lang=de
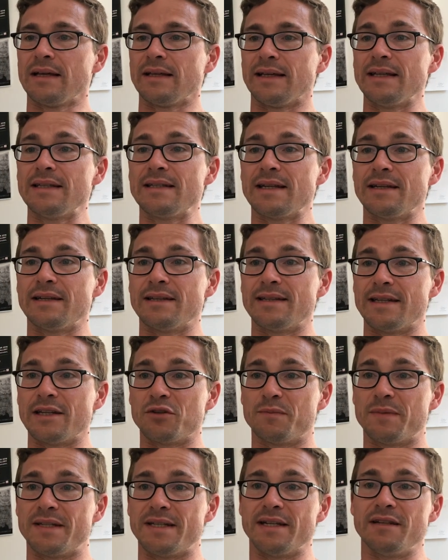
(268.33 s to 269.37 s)
Jetzt eine sehr
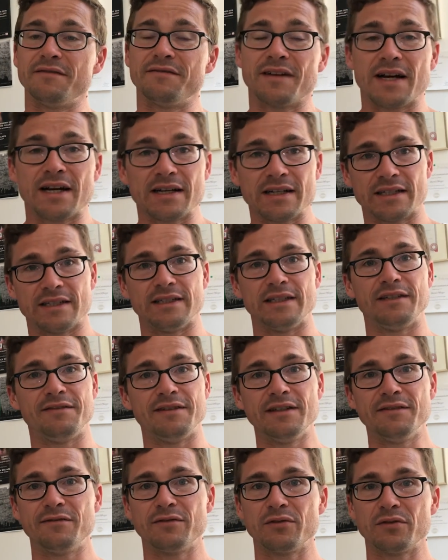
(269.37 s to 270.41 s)
spezielle Frage, die nicht
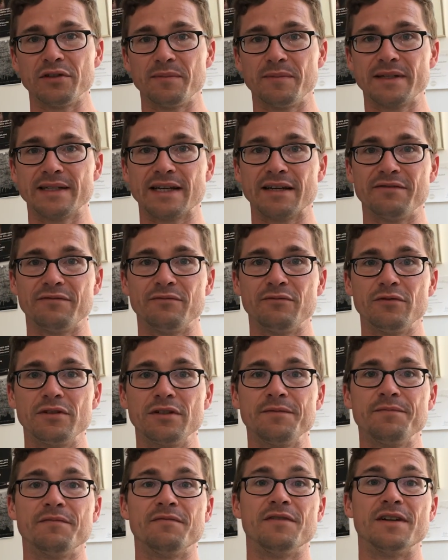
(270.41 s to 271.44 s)
viele von euch betreffen
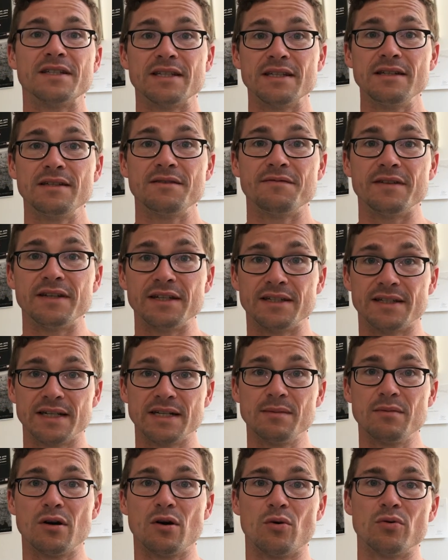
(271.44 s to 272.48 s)
wird. Was ist, wenn ich
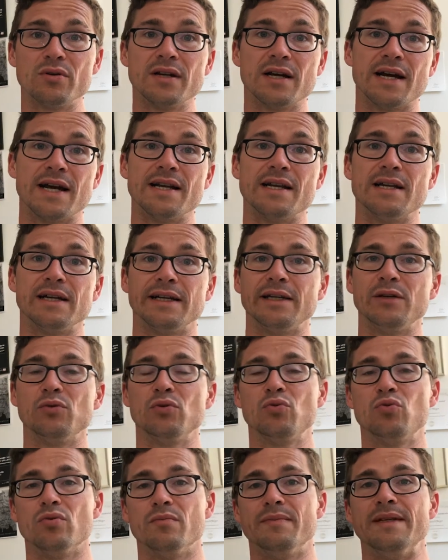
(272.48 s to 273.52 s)
selber Owner einer
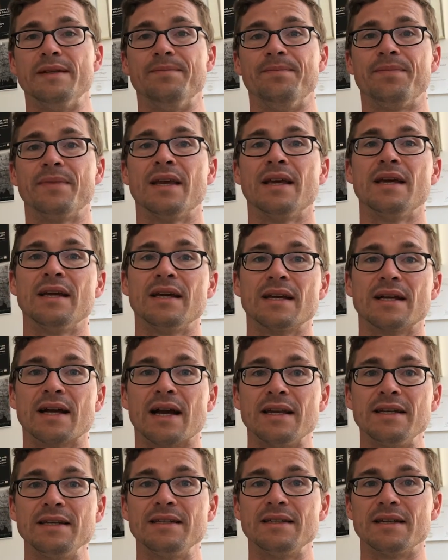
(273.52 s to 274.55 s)
Geotour bin?
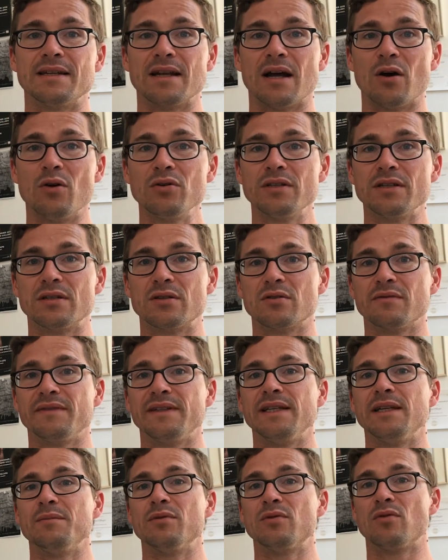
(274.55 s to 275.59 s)
Kann ich dann auch das
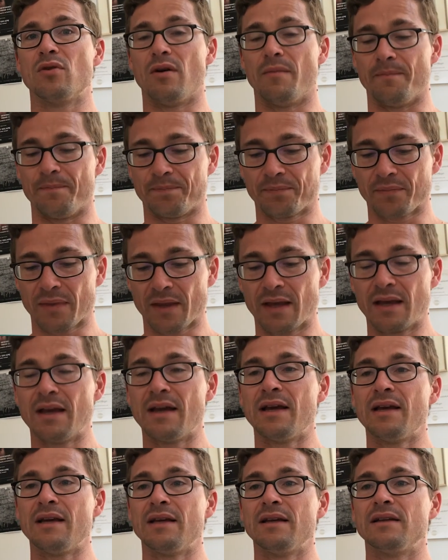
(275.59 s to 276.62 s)
Souvenir bekommen?
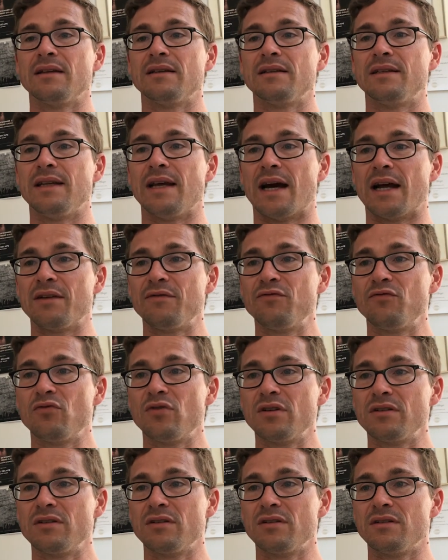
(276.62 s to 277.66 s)
Die
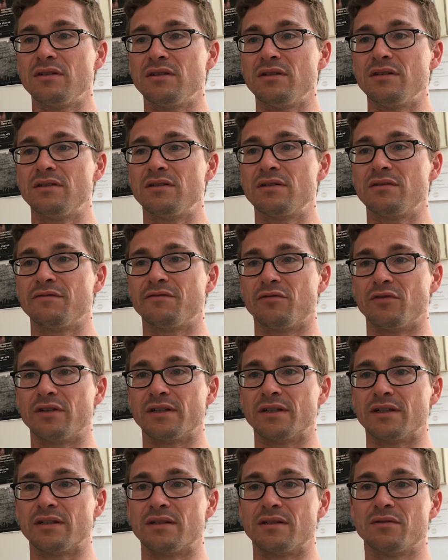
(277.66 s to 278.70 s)
Antwort ist
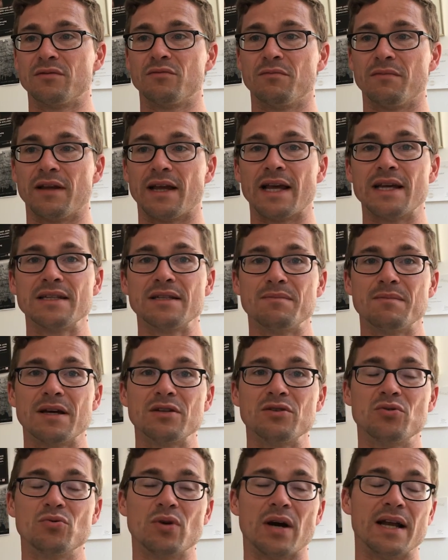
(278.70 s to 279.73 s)
folgendes. Erst
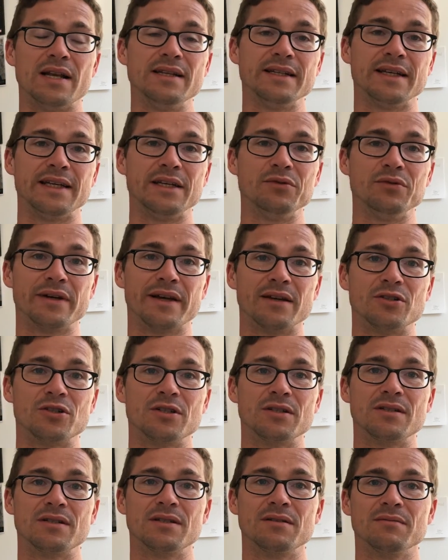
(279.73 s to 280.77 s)
machst du alle
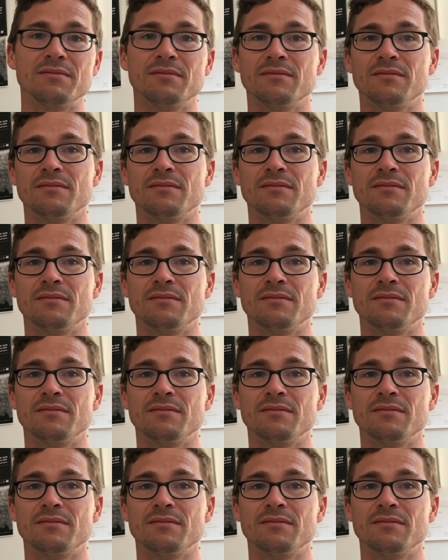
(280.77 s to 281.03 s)
Geocaches